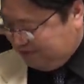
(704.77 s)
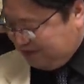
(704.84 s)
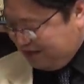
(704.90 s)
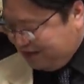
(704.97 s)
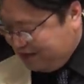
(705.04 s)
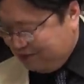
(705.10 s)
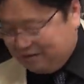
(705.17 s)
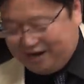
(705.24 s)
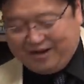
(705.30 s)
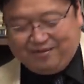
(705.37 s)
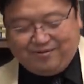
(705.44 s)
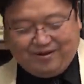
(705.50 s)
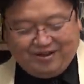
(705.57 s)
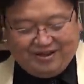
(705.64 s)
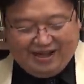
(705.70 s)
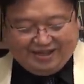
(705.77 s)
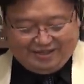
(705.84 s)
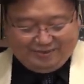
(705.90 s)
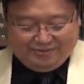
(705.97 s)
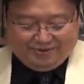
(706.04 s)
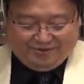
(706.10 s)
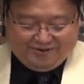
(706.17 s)
ネタバレもな
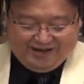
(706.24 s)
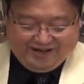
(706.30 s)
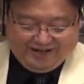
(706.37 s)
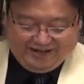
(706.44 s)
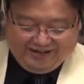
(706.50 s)
しも終わり。